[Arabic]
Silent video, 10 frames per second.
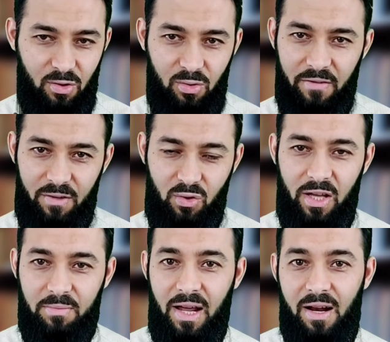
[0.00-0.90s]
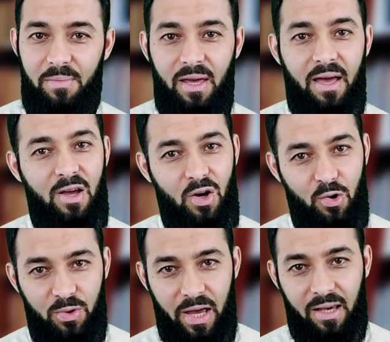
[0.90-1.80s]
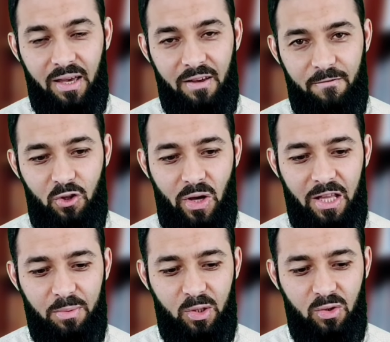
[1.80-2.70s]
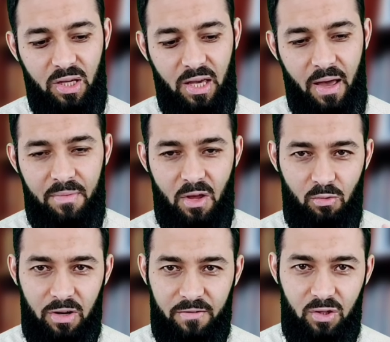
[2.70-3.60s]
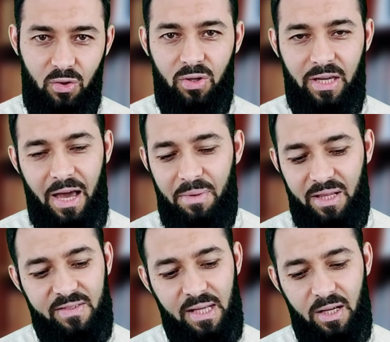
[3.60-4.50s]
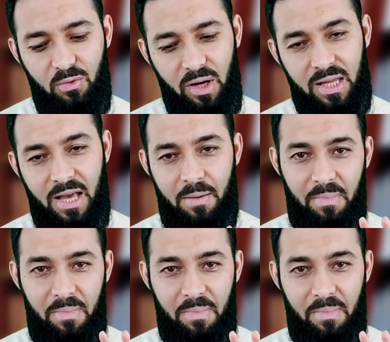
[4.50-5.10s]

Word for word: هنا فيديوهات بالعربية هناك فيديوهات بالتركية والفيديو يحمل نفس العنوان